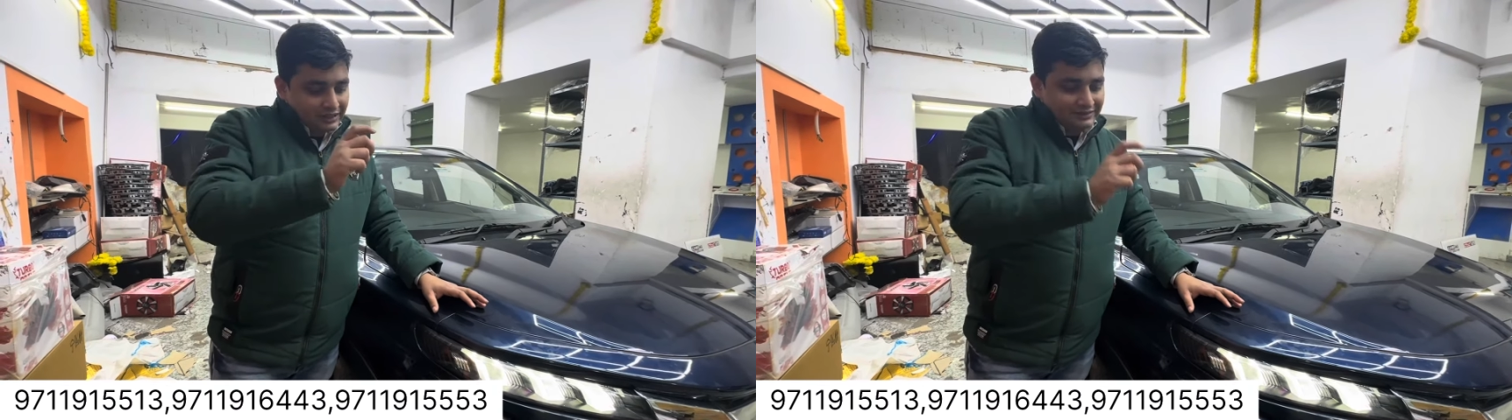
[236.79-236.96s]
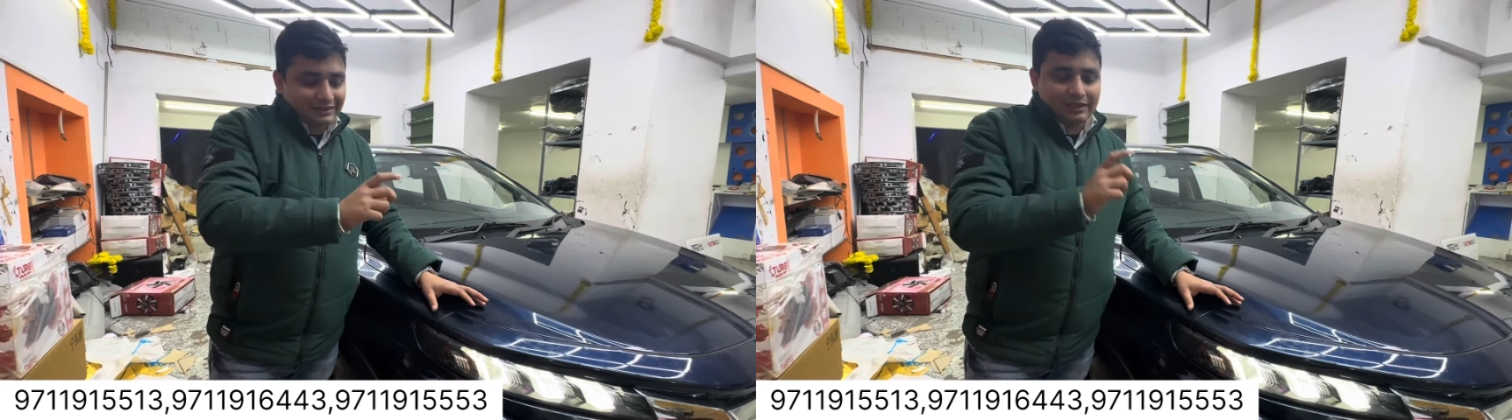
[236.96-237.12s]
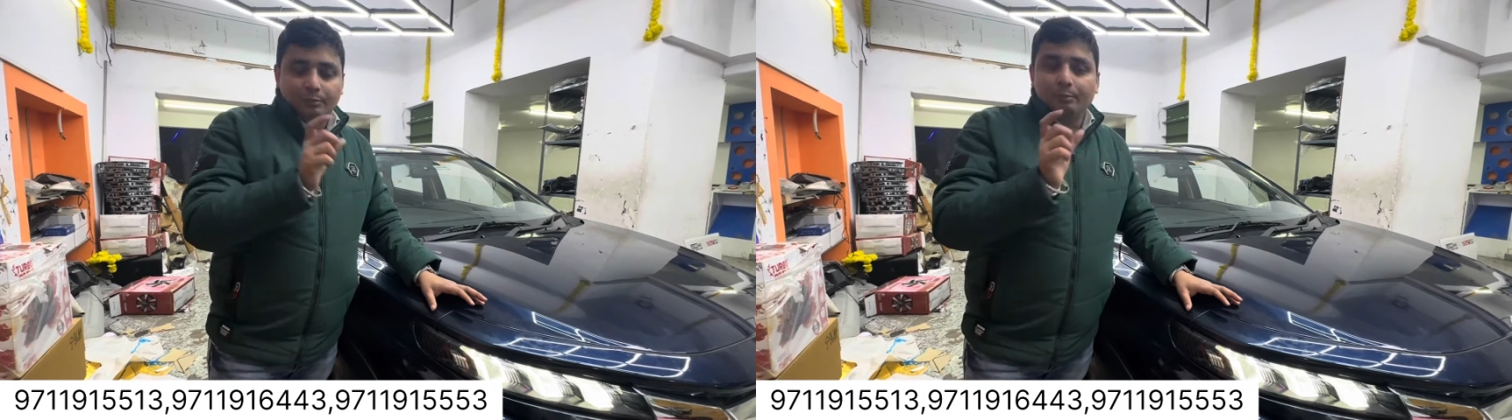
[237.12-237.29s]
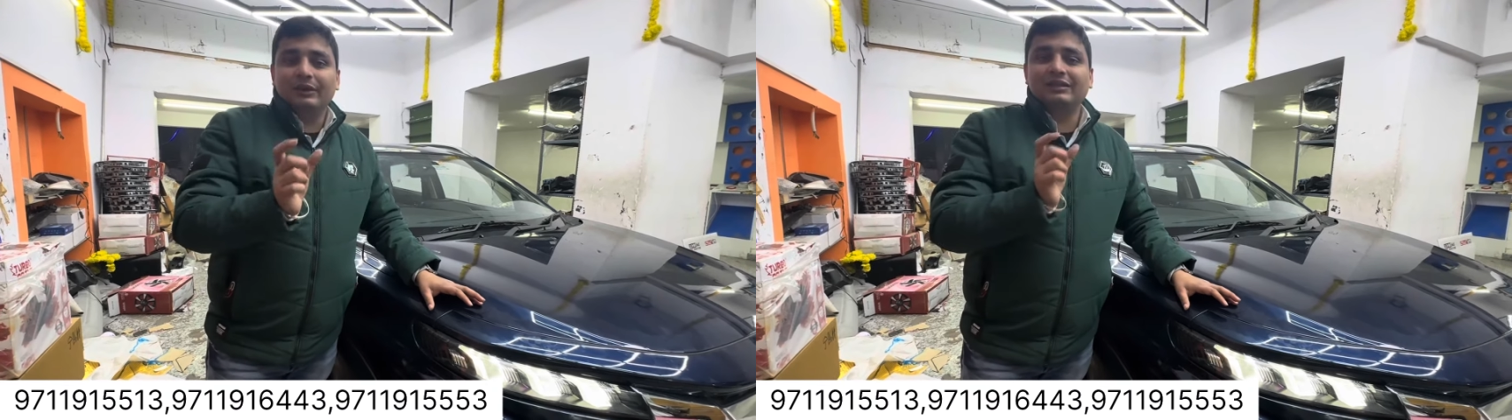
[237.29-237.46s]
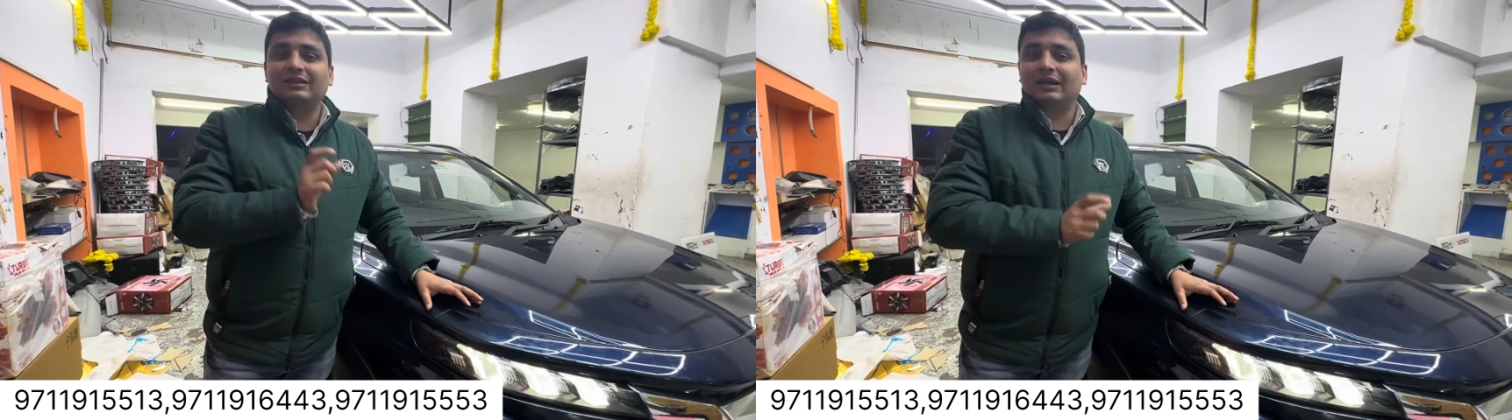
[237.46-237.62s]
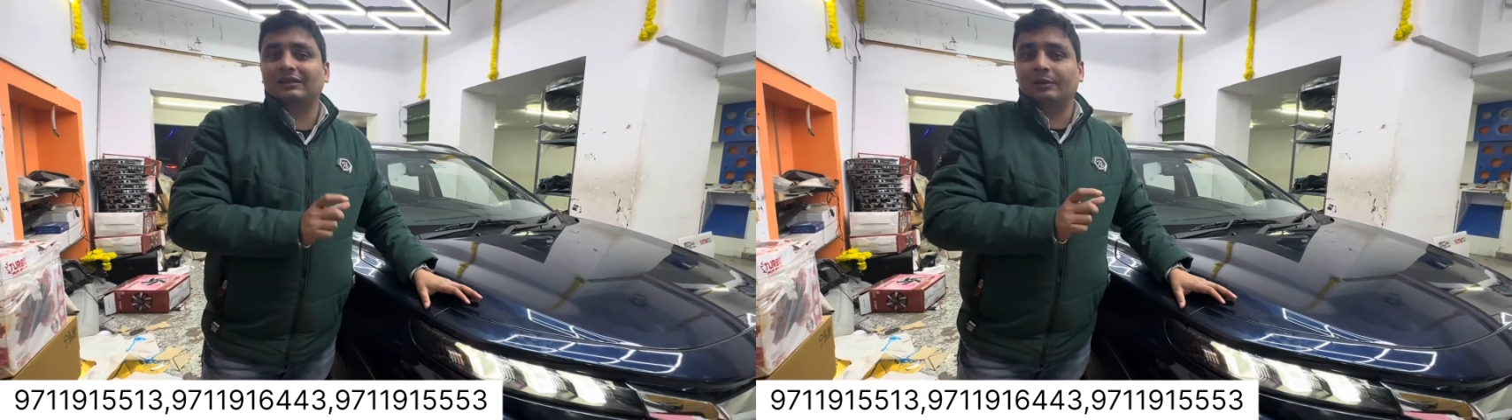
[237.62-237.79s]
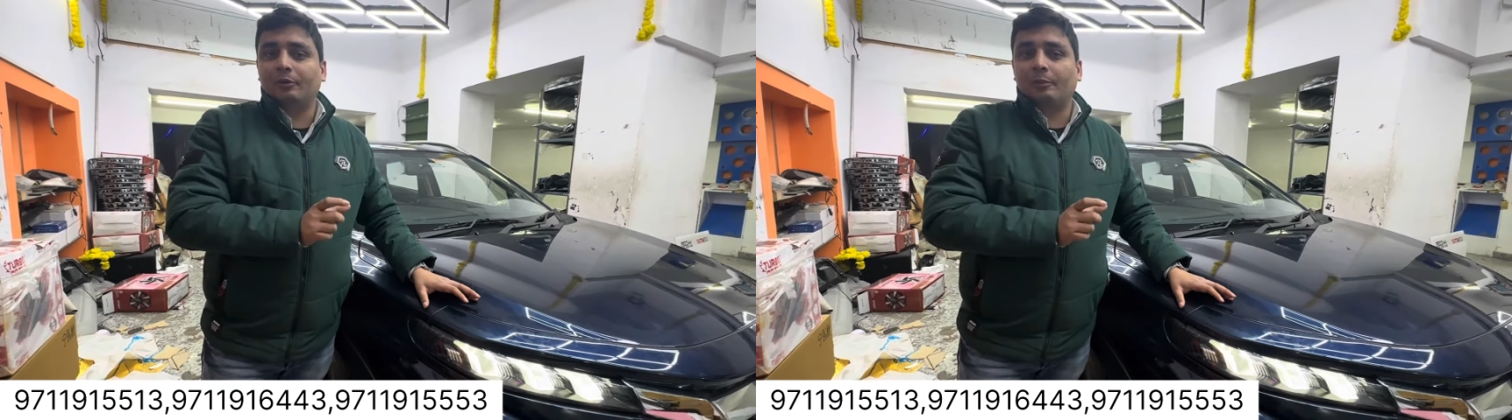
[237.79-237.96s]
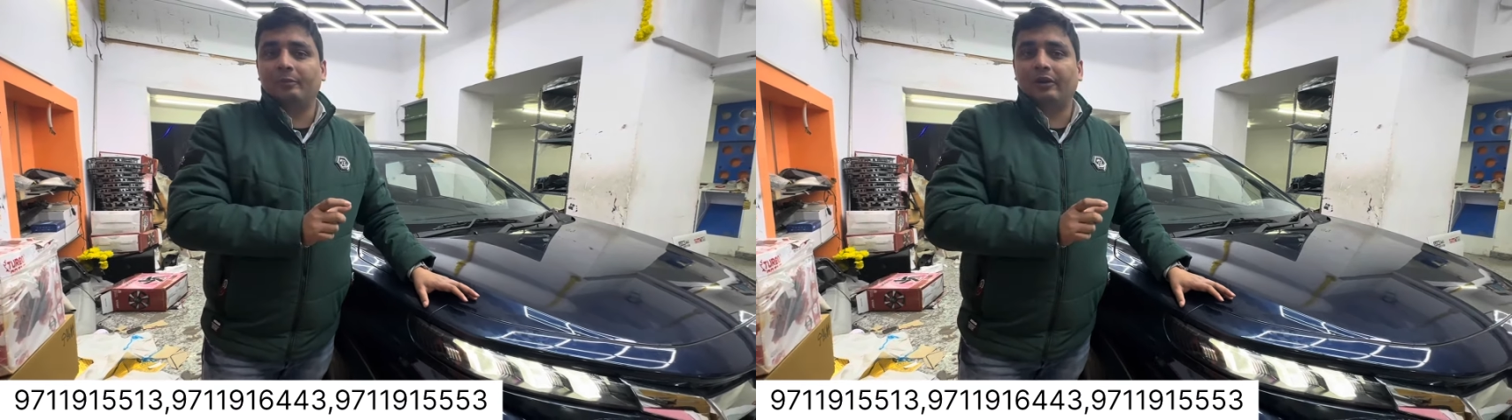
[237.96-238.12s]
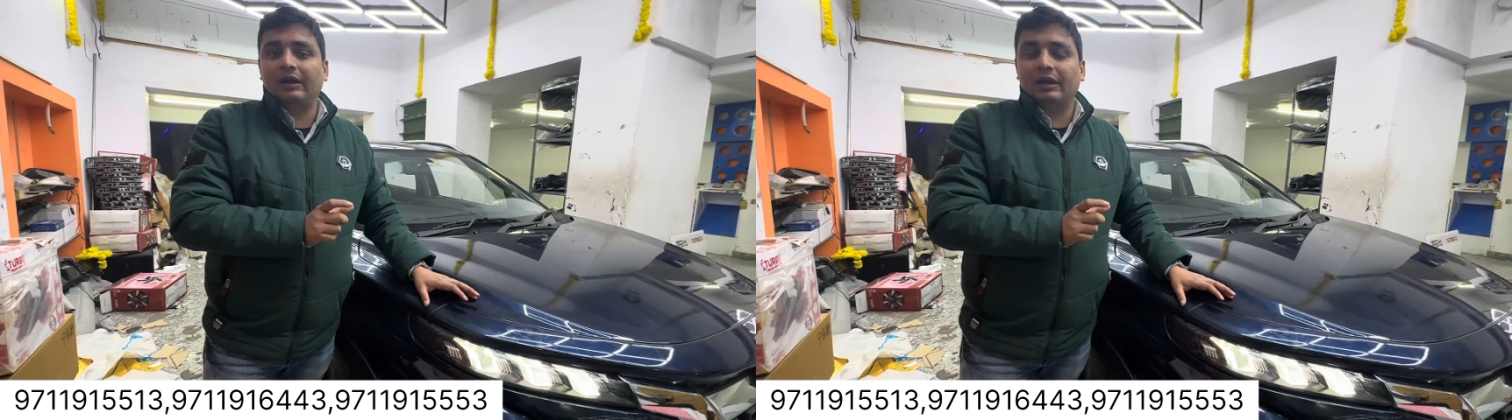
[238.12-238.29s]
जैसा कंपनी से आता है
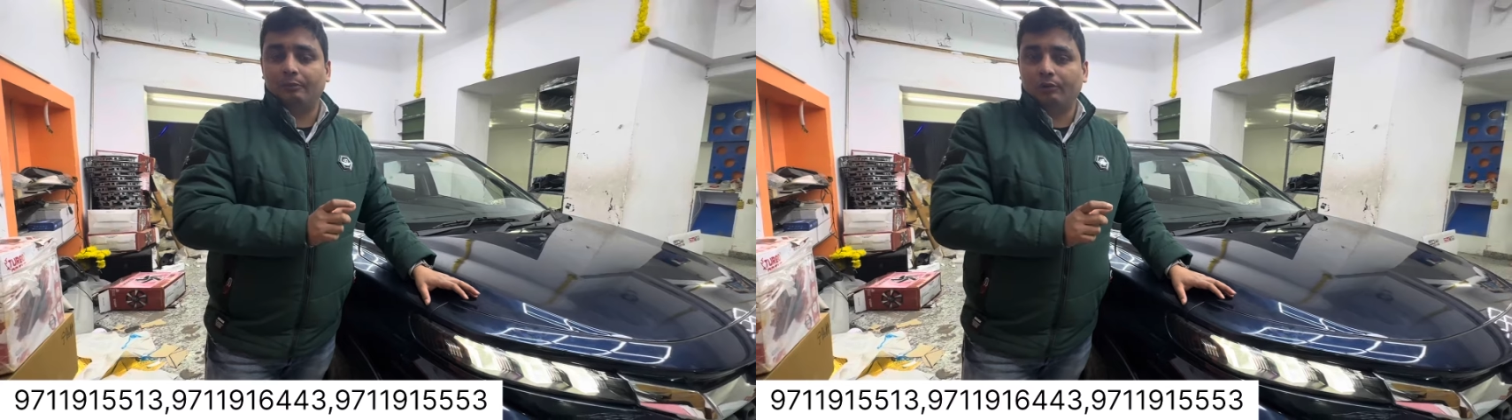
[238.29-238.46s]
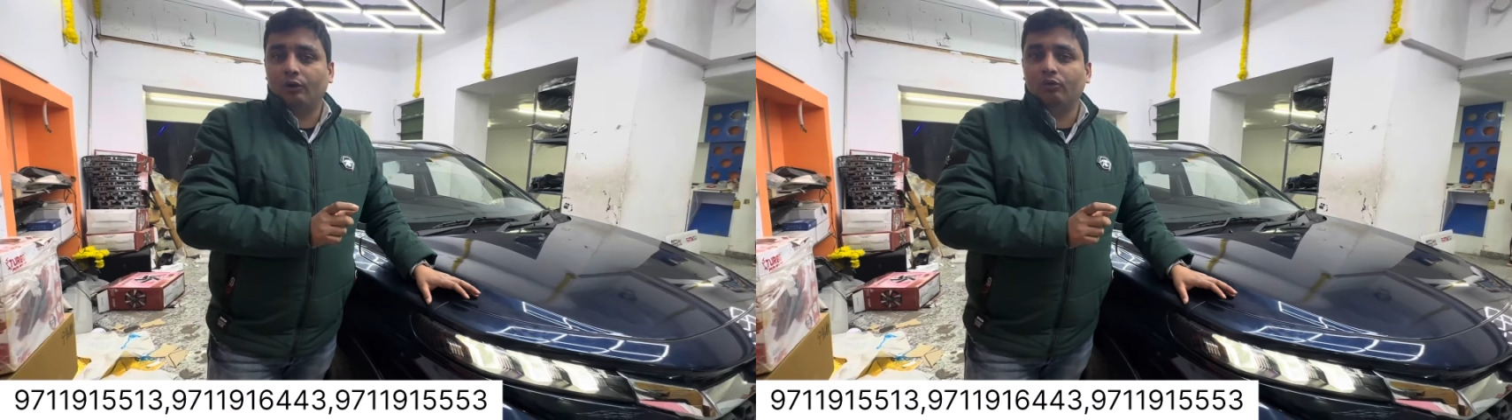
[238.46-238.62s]
प्रॉपरली कपलर